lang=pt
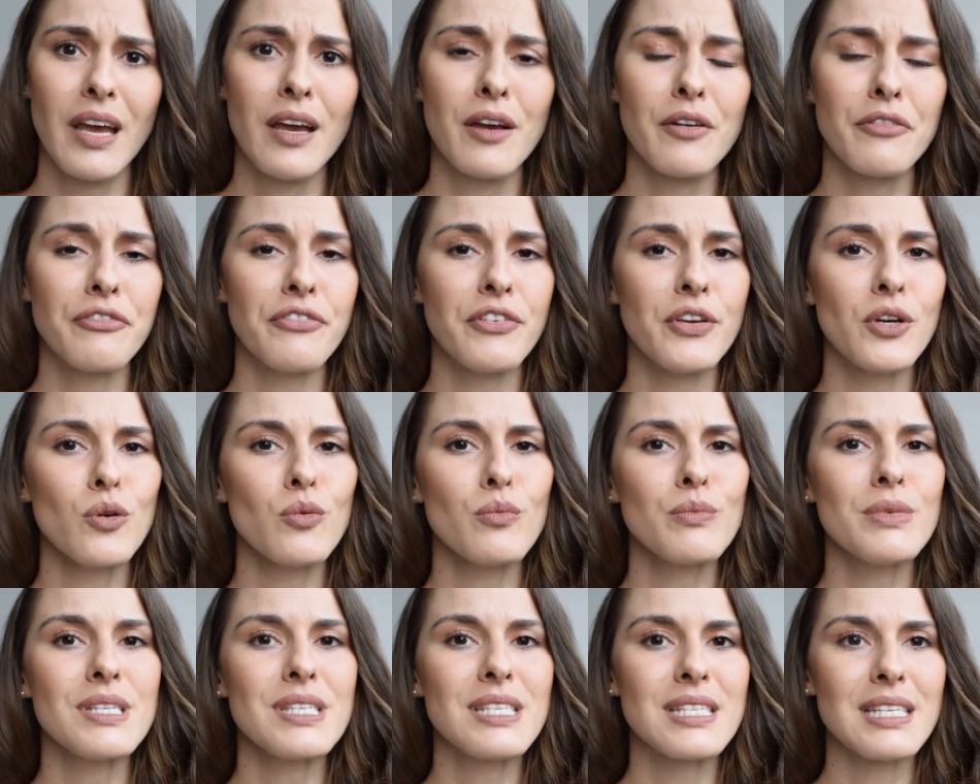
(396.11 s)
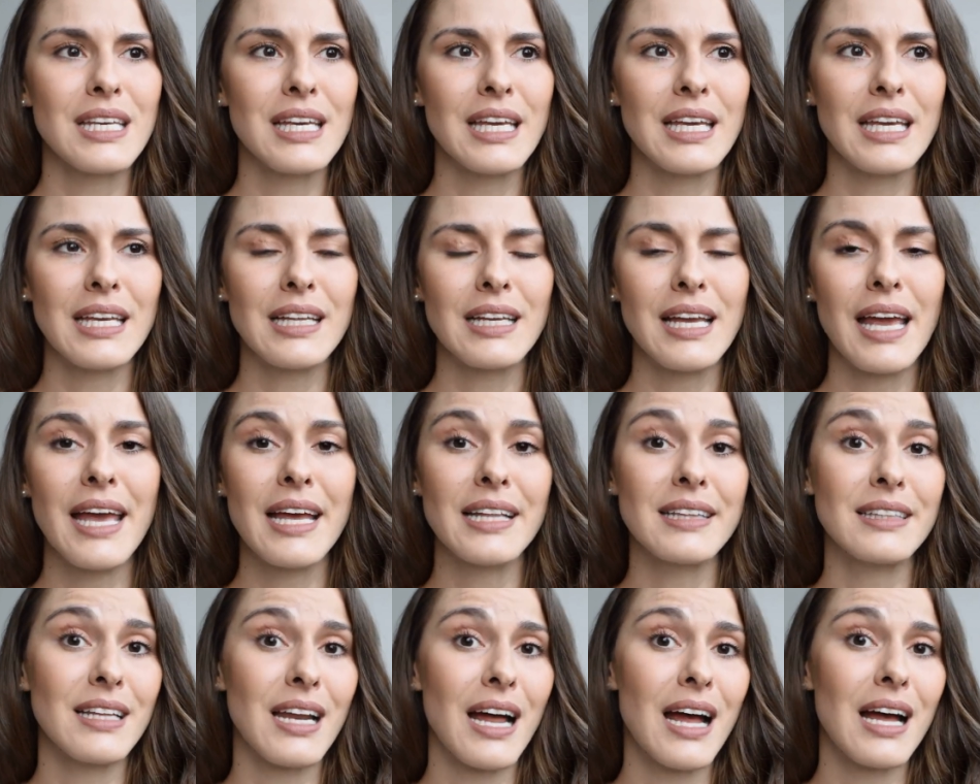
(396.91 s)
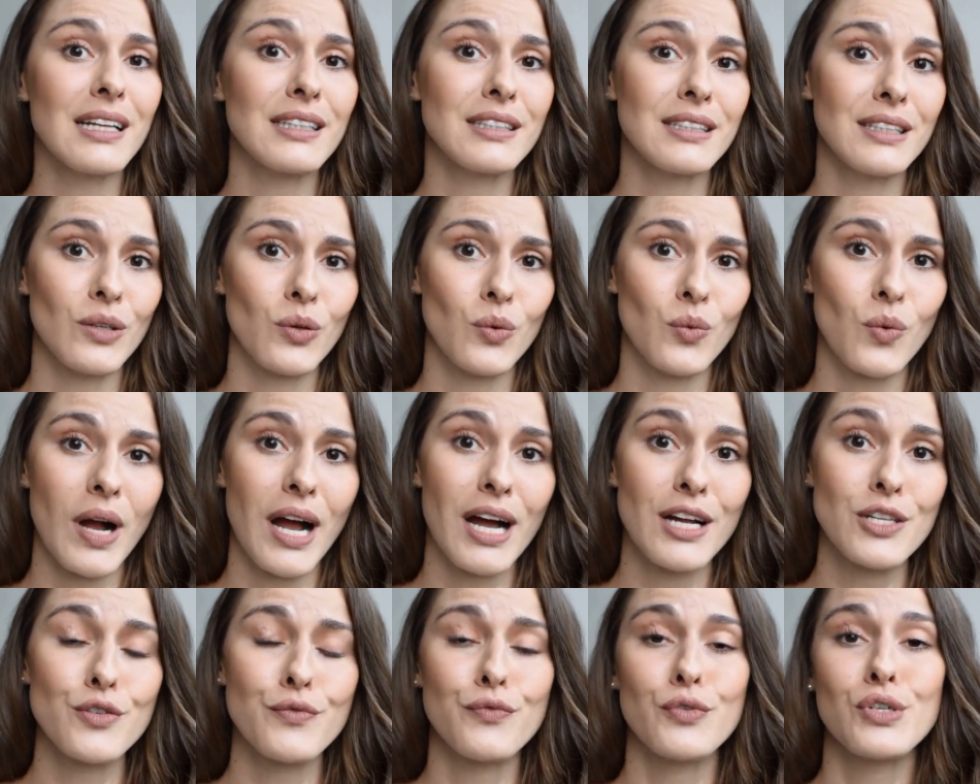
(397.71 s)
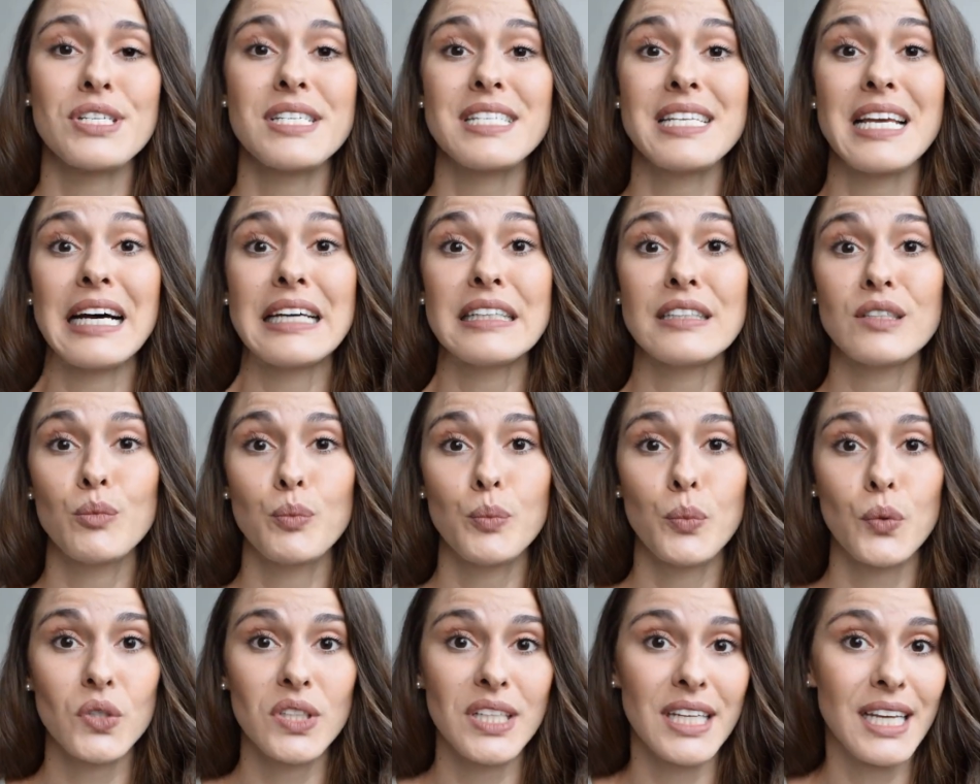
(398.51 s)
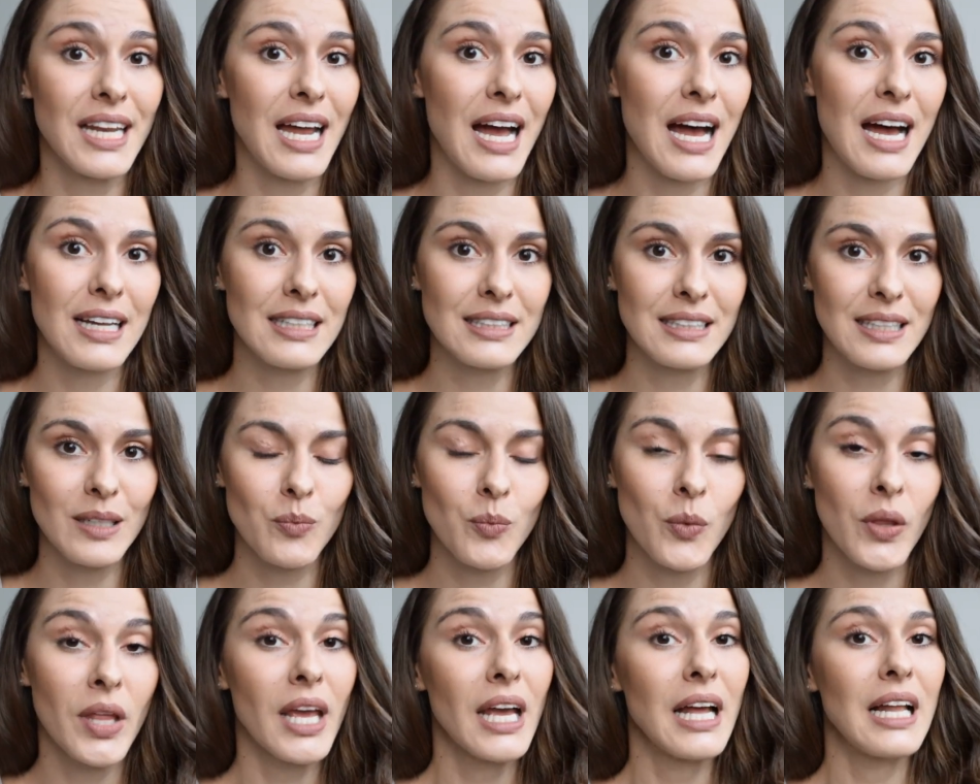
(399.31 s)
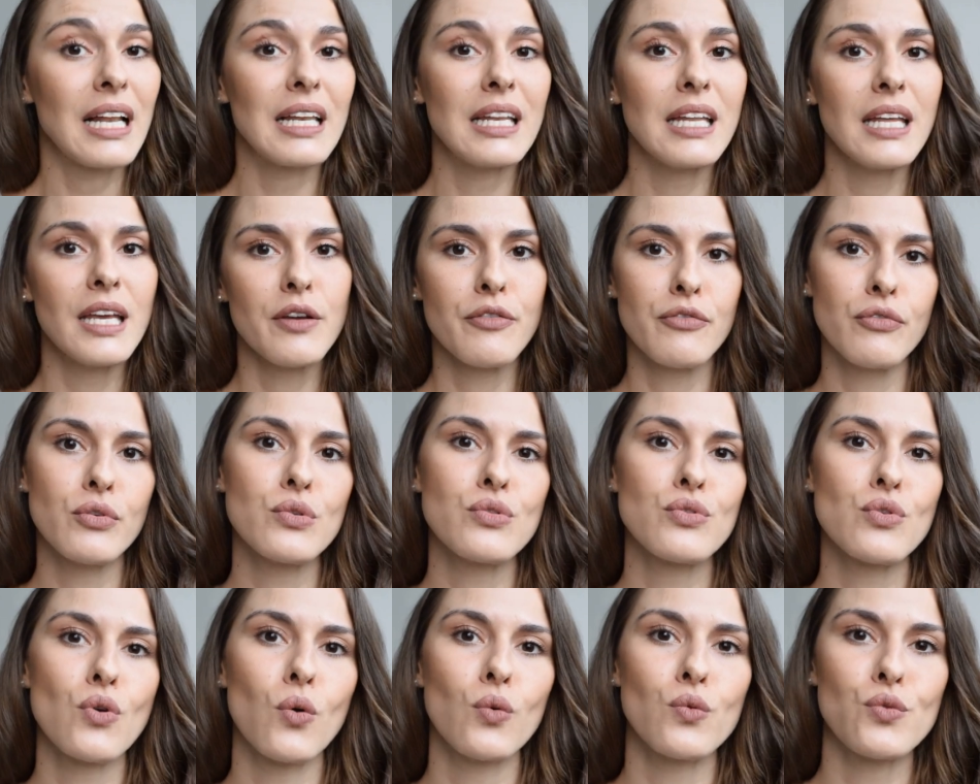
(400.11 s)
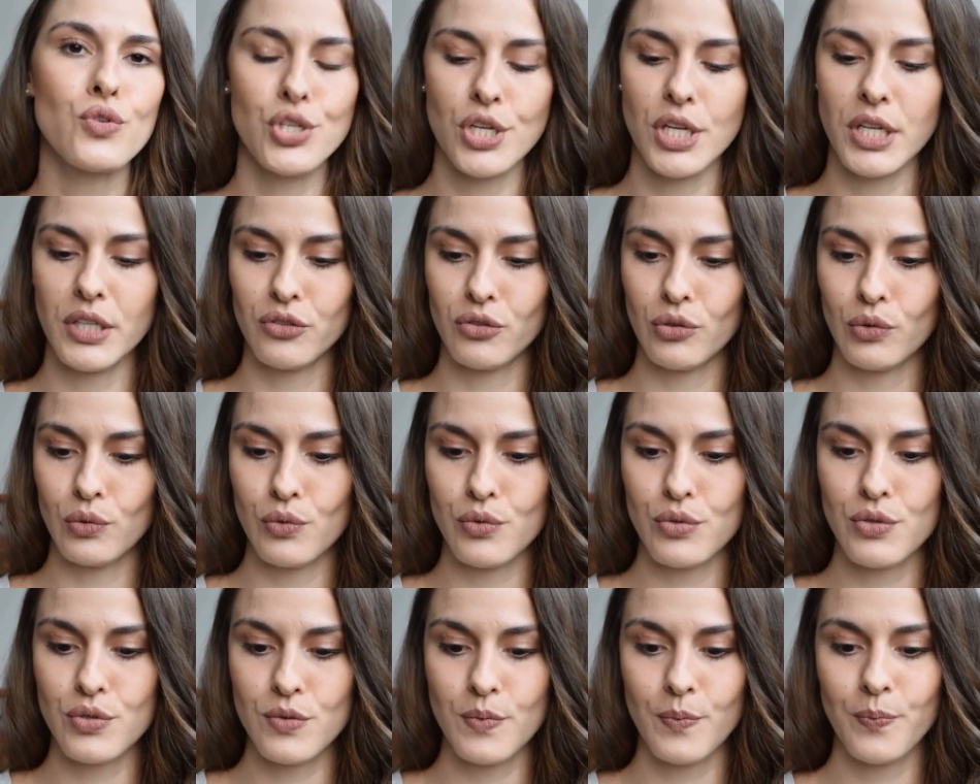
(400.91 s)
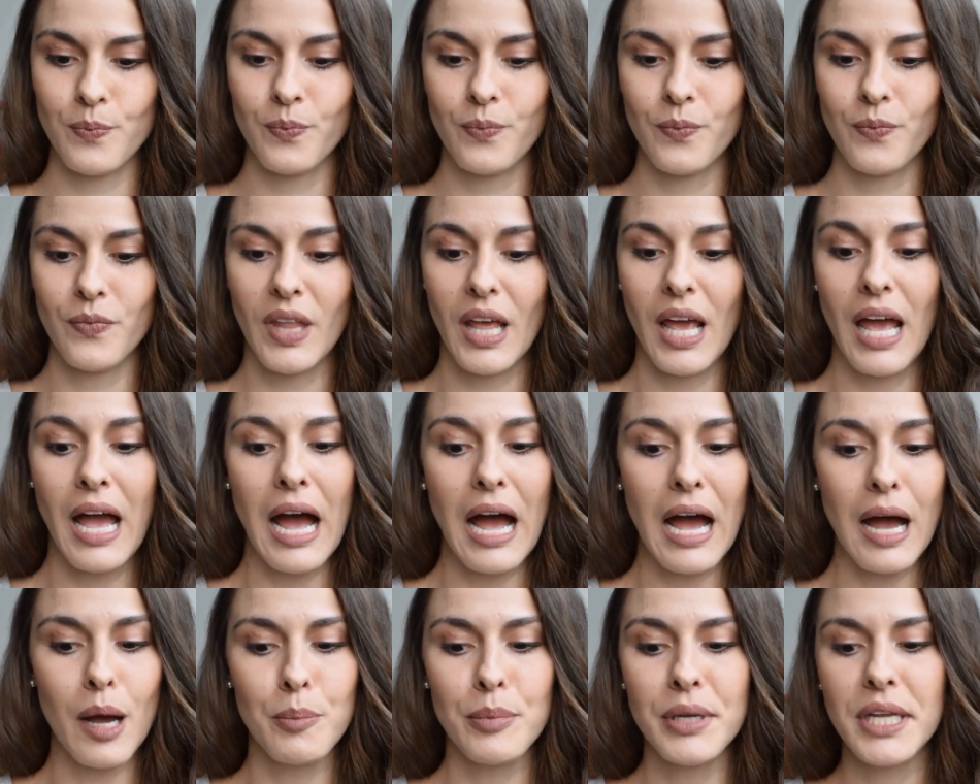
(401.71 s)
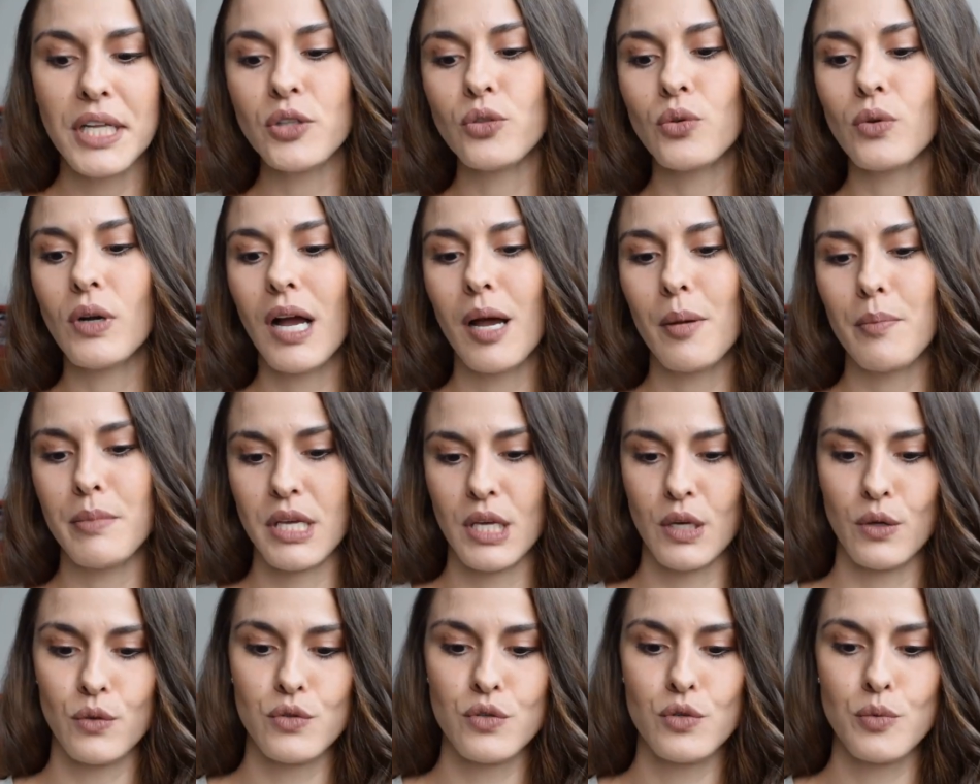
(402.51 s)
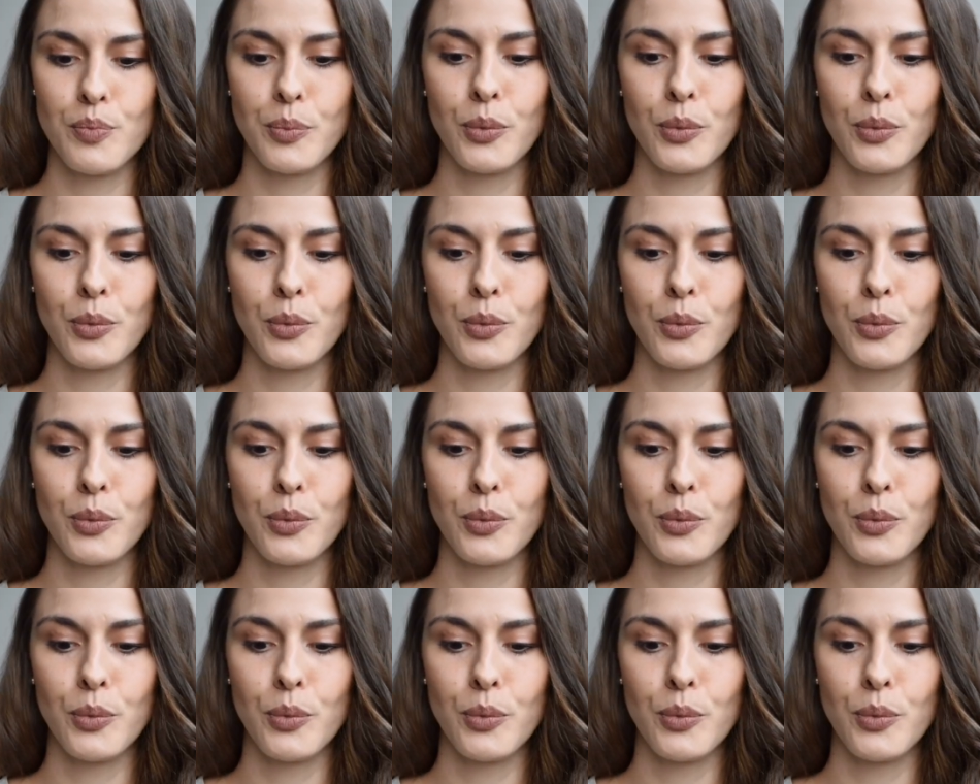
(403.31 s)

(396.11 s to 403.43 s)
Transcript: Filmes que retratam a divorciada empoderada, livros com títulos abrindo caminhos.